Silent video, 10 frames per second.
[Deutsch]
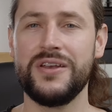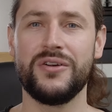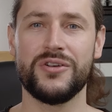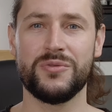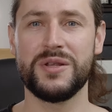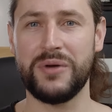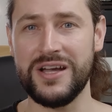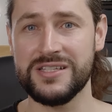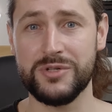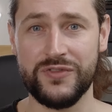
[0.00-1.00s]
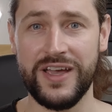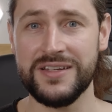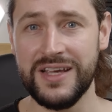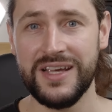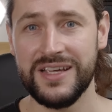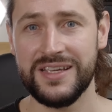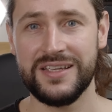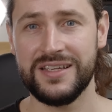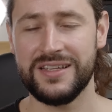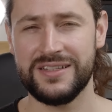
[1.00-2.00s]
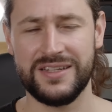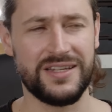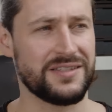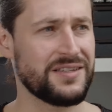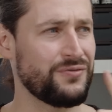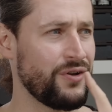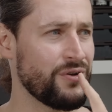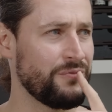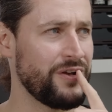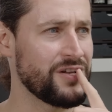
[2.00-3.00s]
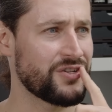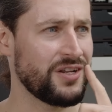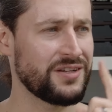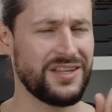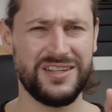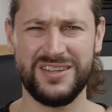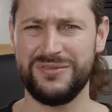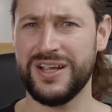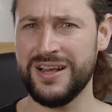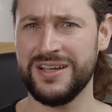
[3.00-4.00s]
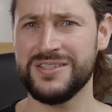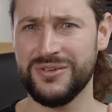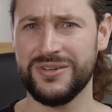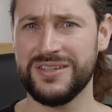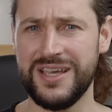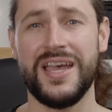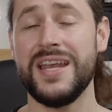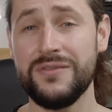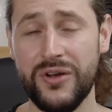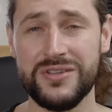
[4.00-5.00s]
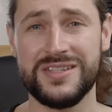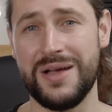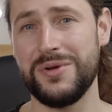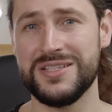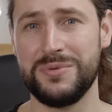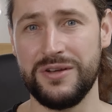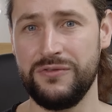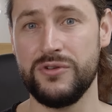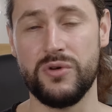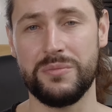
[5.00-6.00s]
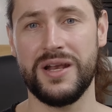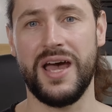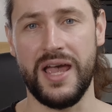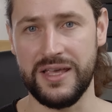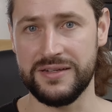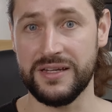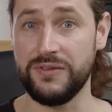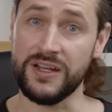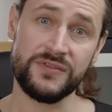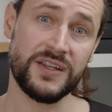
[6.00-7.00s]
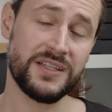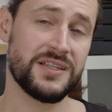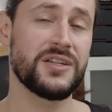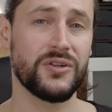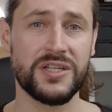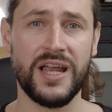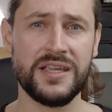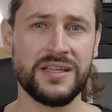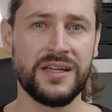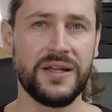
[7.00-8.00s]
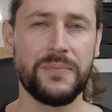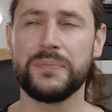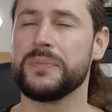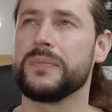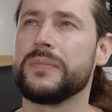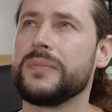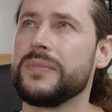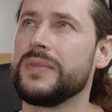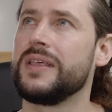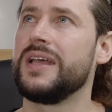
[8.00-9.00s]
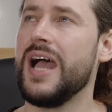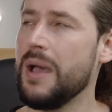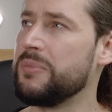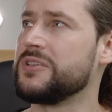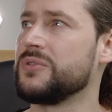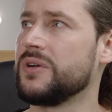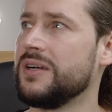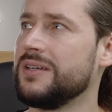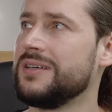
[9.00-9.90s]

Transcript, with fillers: wenn ihr euch über die Preise beschwert, nee, das ist vollkommen falsch. Dann geht in die Vergangenheit zurück. Ja, hätten wir uns damals mit den Figuren mal eingedeckt, weil das waren tatsächlich noch die gleichen. Hab ich sogar.